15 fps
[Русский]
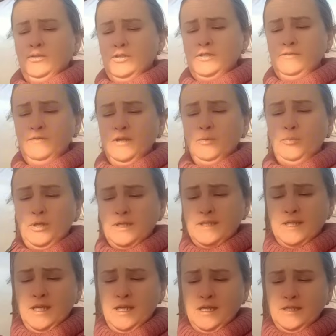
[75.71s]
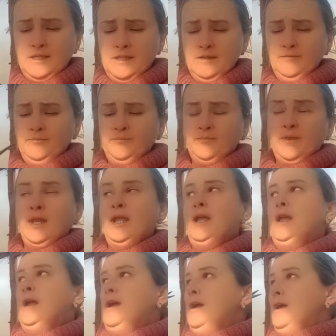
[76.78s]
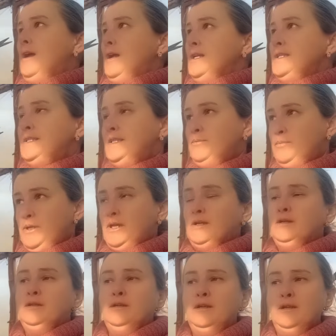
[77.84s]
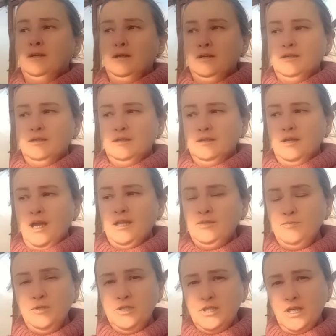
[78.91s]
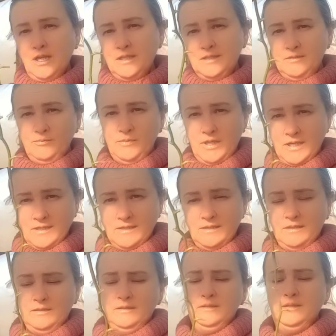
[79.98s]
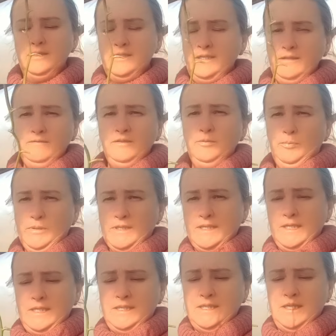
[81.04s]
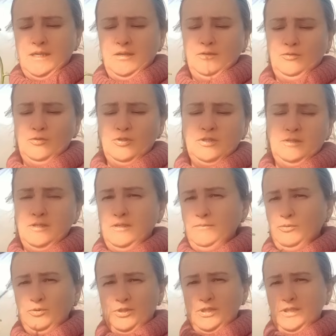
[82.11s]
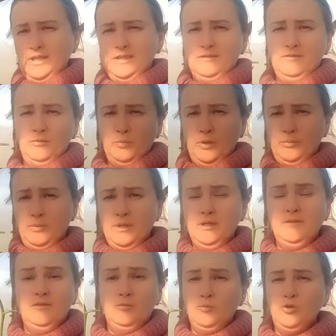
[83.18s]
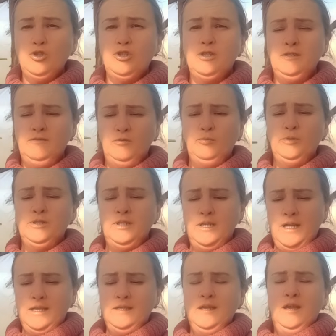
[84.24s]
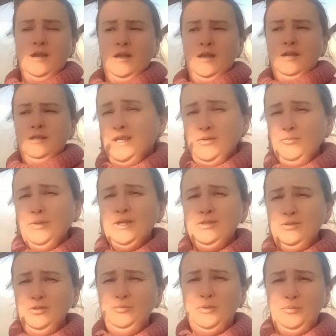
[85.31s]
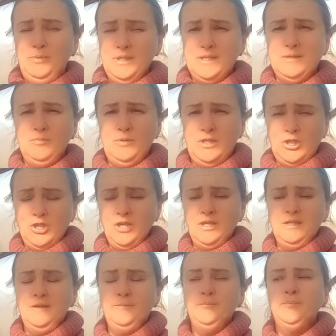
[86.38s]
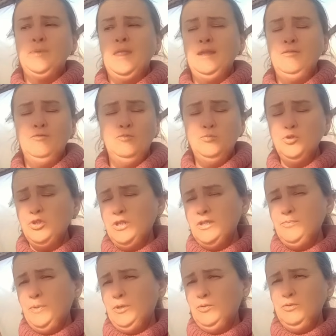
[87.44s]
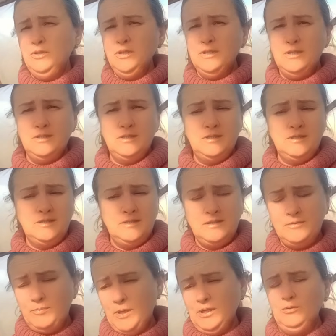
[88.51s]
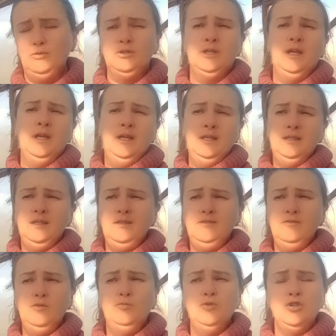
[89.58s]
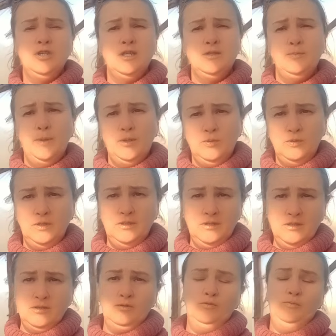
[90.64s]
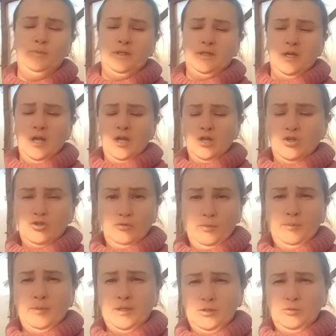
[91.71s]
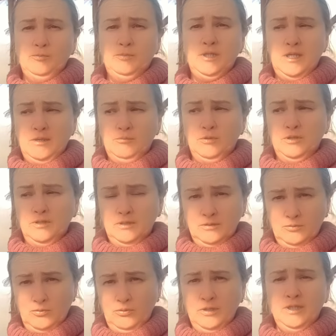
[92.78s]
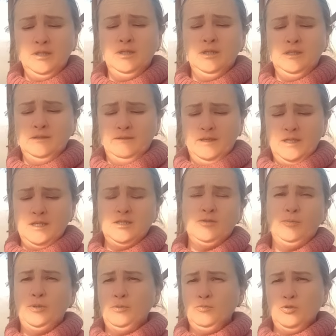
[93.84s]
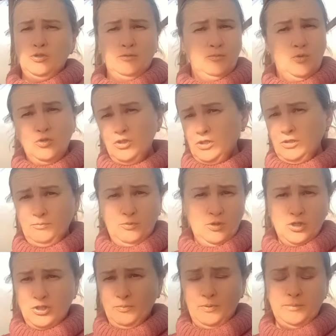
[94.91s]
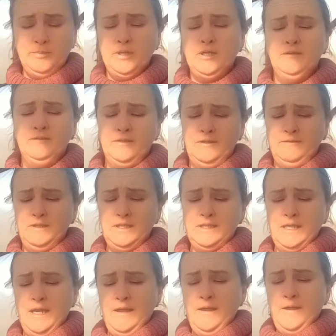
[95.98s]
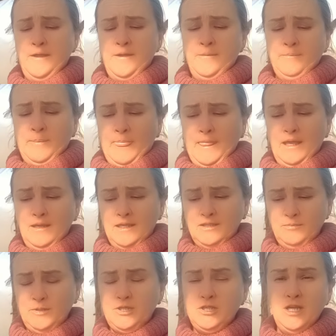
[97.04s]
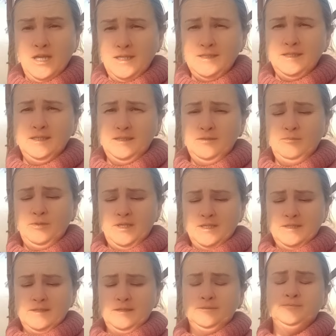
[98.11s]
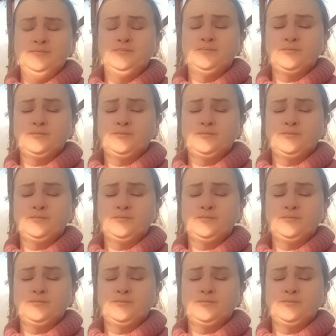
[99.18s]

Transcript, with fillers: То есть вы обрезаете себе, э, отмечаете место, где вы посадили. То есть не будет этого побега, вы можете его потерять. Там пойдет побег замещения его можно спокойно полоть, на него можно спокойно наступить, чтобы потом не было горя, как говорится, потому что может больше побегов не выйти. Отмечайте это место.